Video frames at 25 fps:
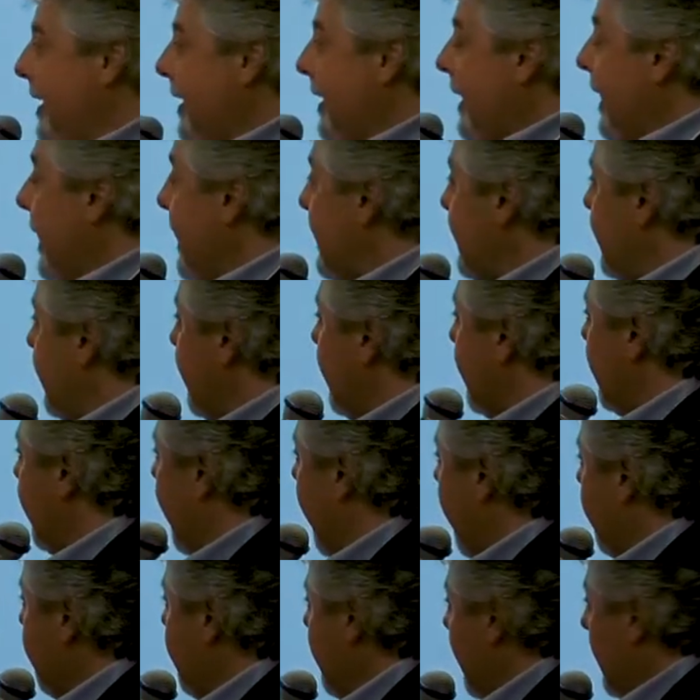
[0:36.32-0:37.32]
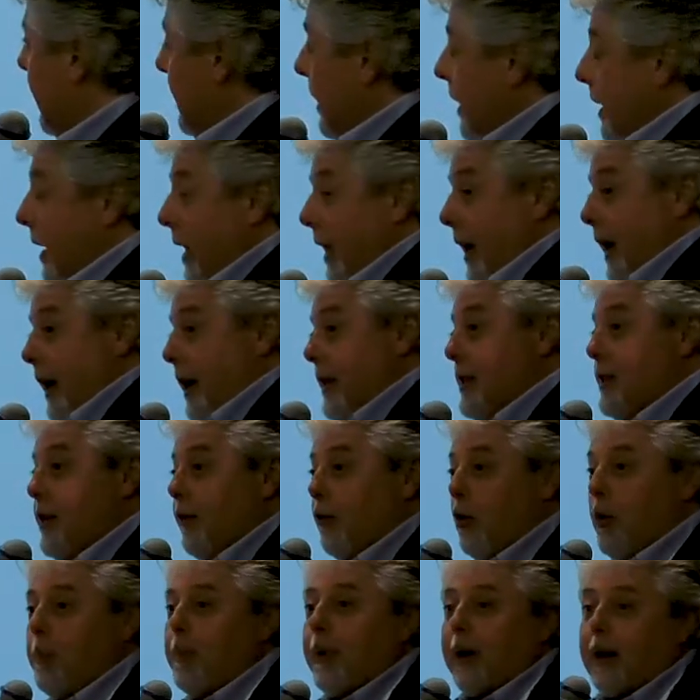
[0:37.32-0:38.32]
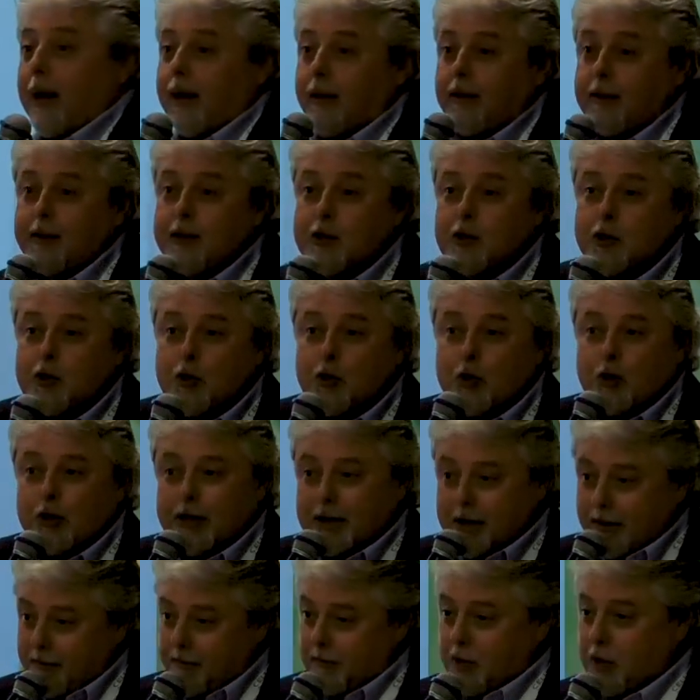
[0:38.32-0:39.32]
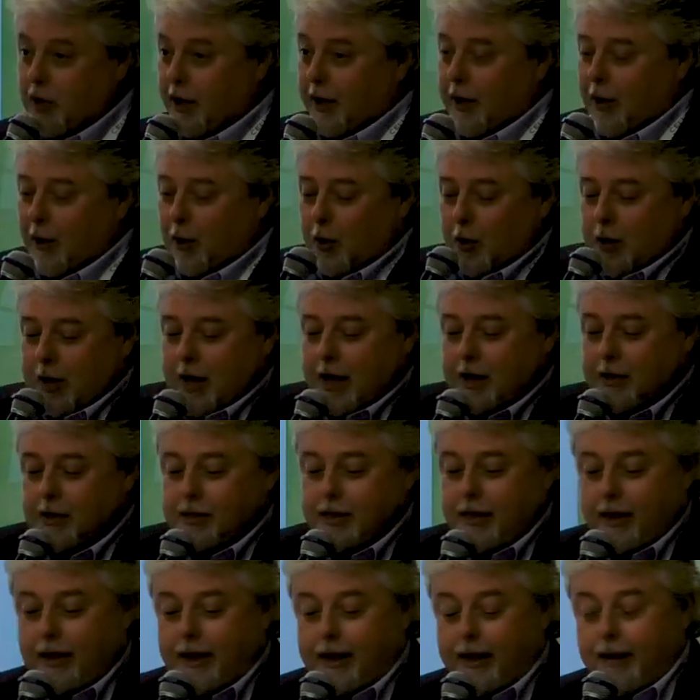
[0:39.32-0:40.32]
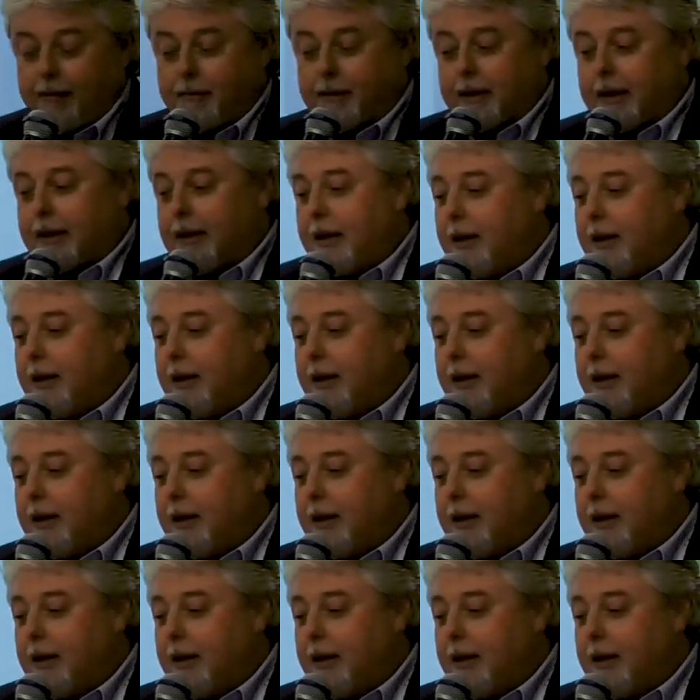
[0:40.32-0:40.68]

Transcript: grazie a te e grazie a voi per l'attenzione, cercherò di essere